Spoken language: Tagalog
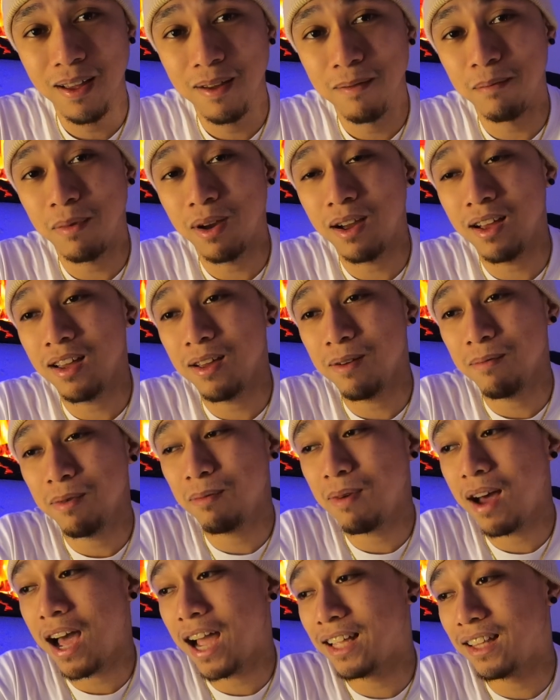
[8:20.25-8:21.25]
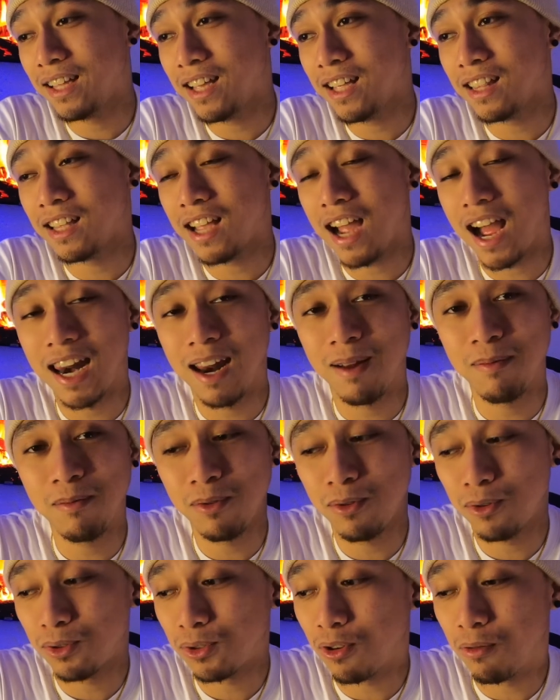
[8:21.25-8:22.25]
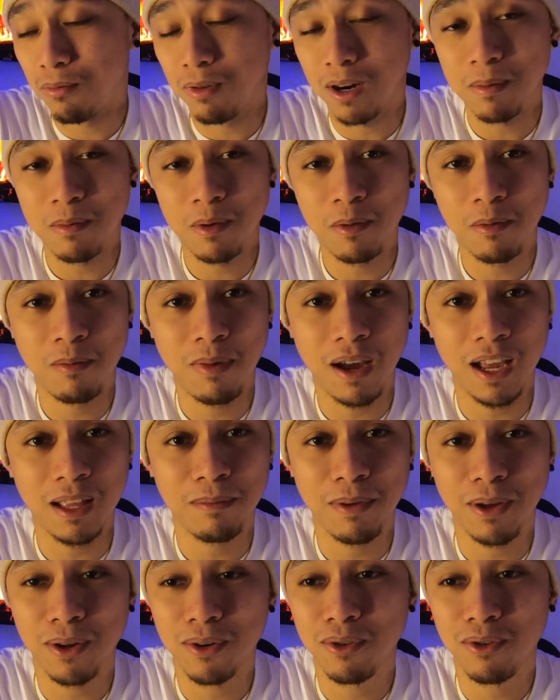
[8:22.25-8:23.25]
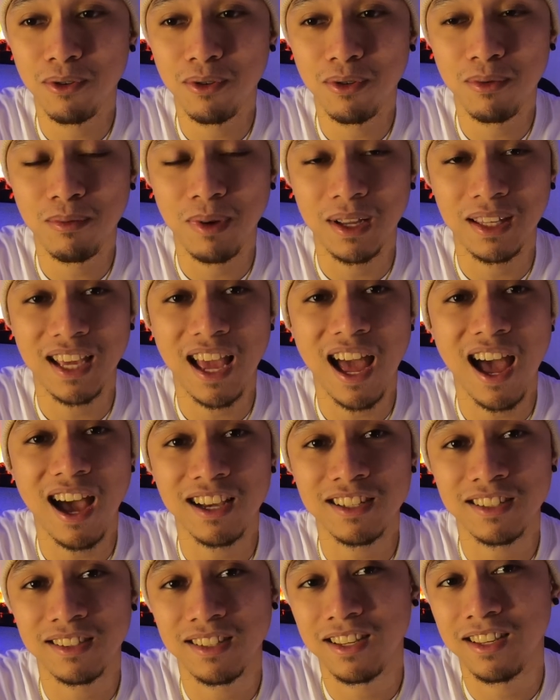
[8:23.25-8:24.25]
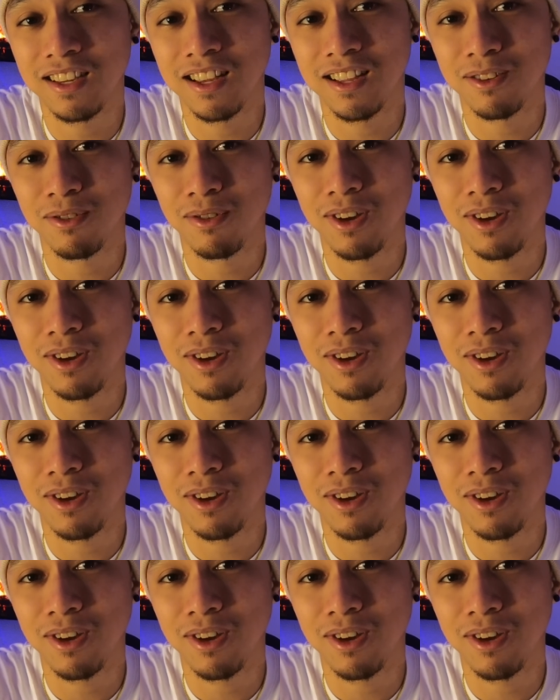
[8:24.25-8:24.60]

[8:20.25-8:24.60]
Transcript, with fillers: Mga babae na yun, kala mo sobrang mababait pero manyakis din yan.